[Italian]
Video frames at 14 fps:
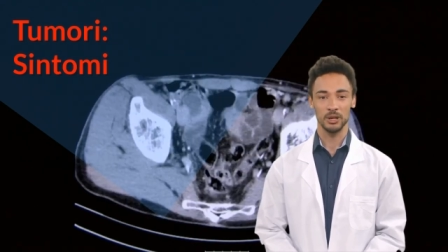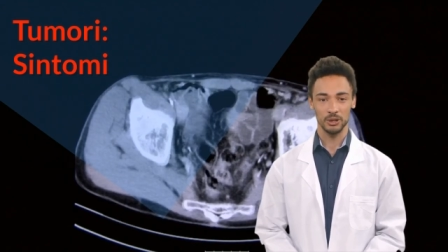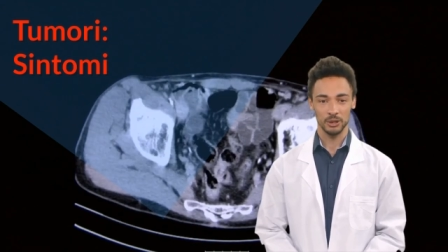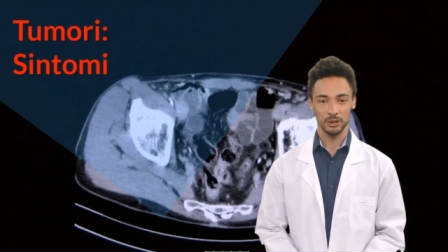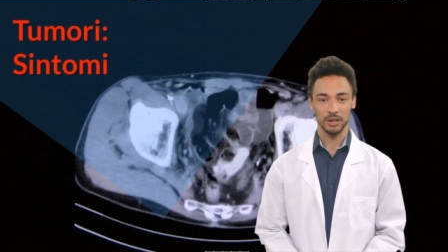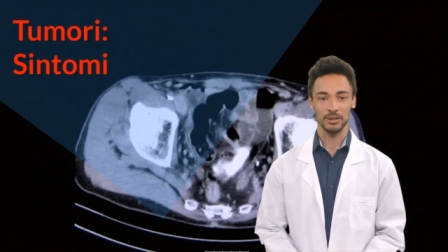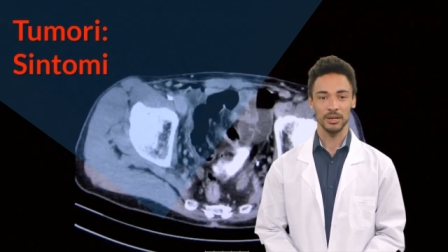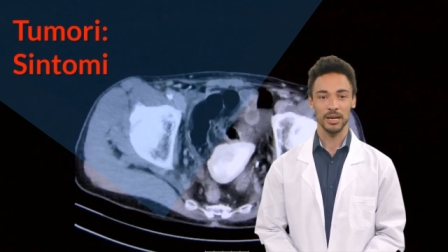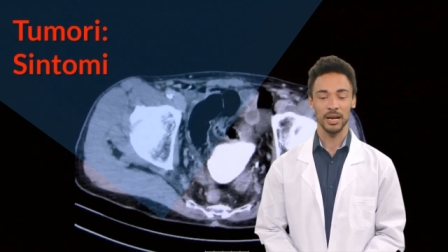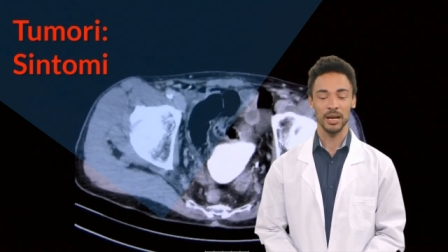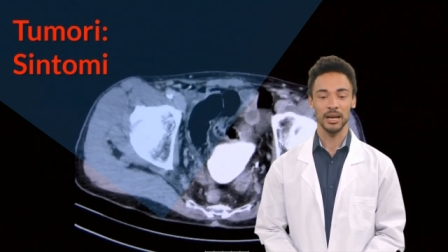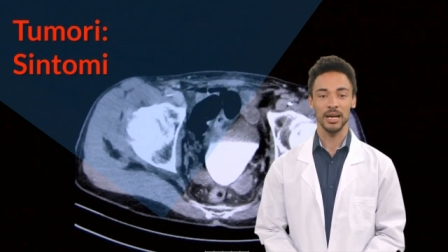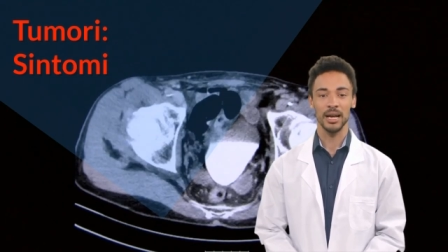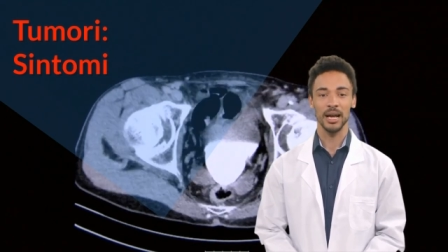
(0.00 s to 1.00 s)

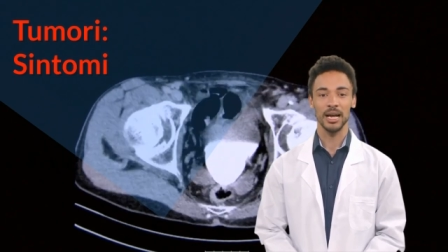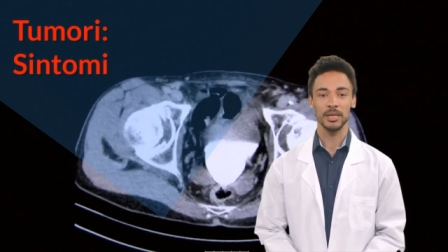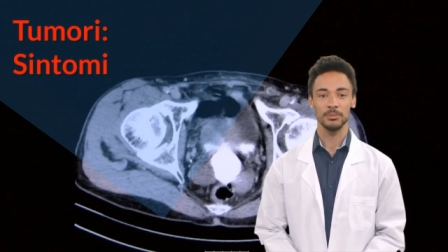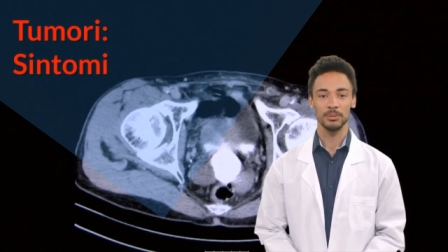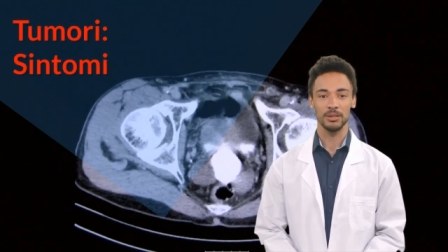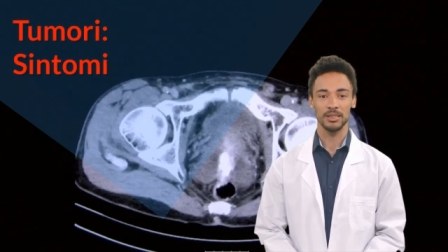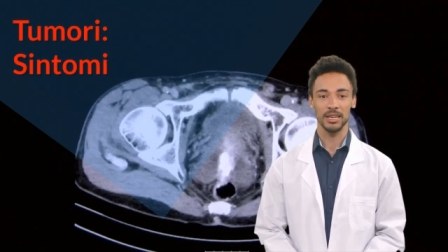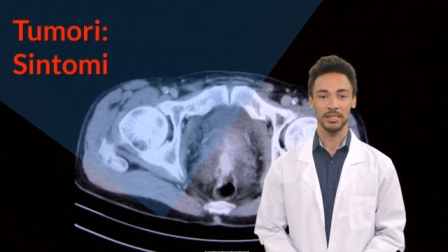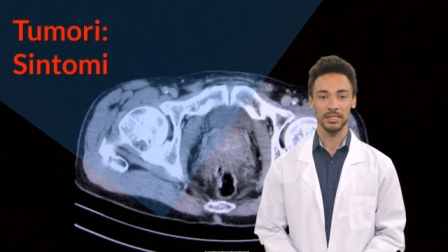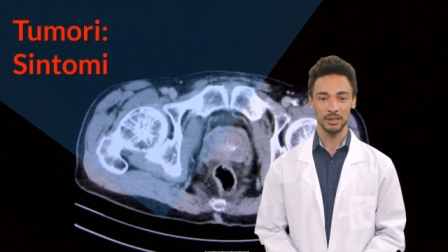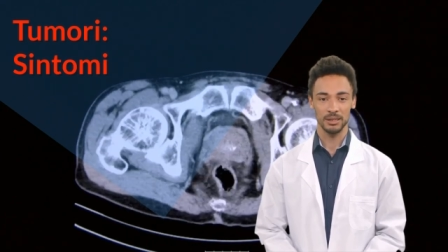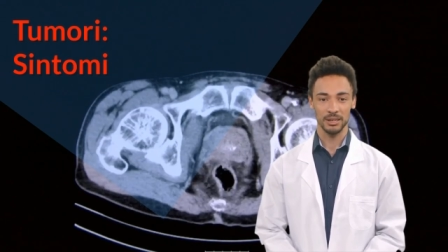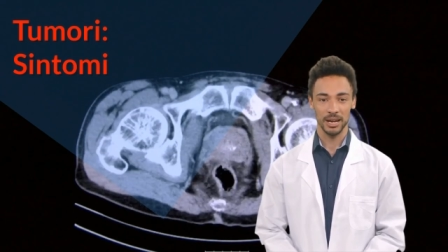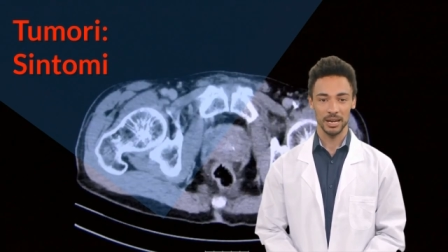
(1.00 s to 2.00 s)
Tuttavia, è importante
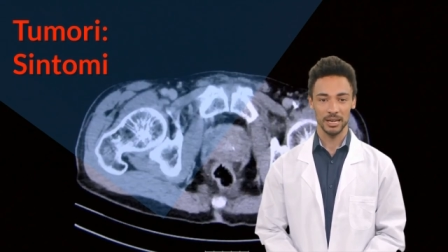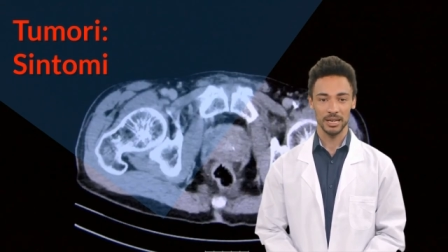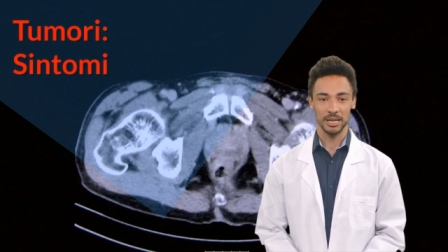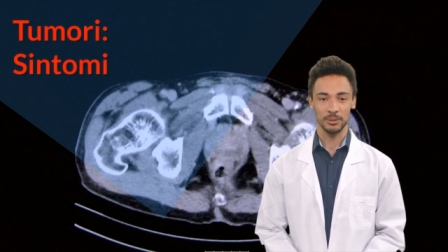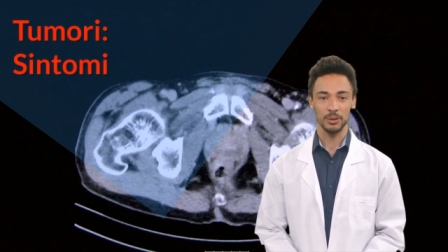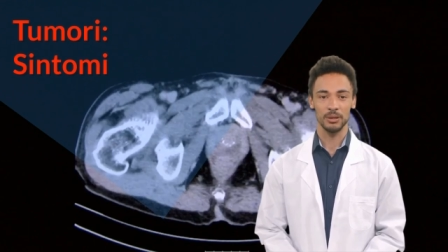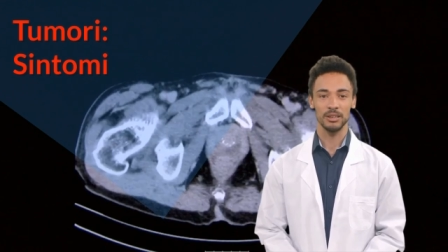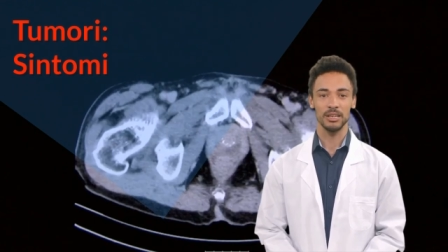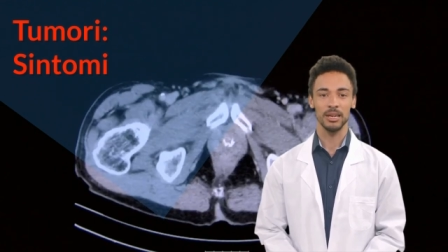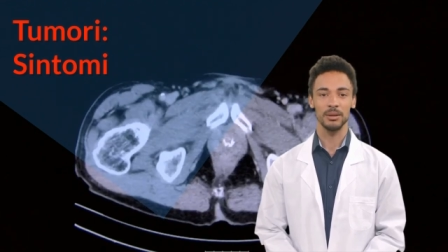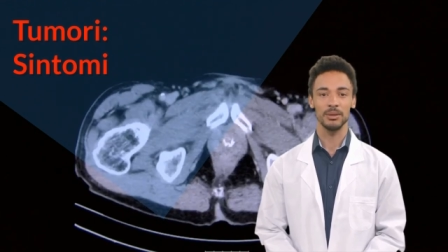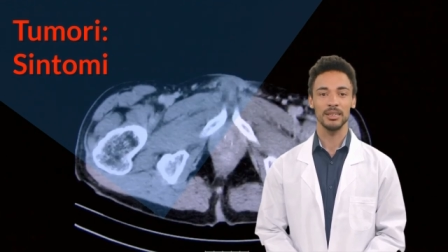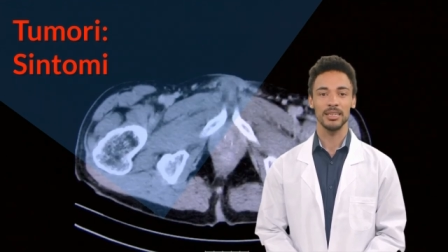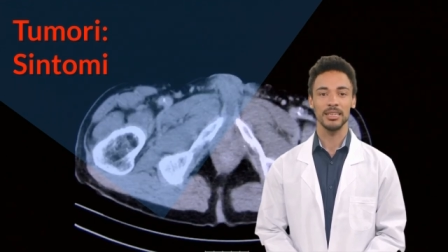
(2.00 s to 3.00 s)
notare che molti di questi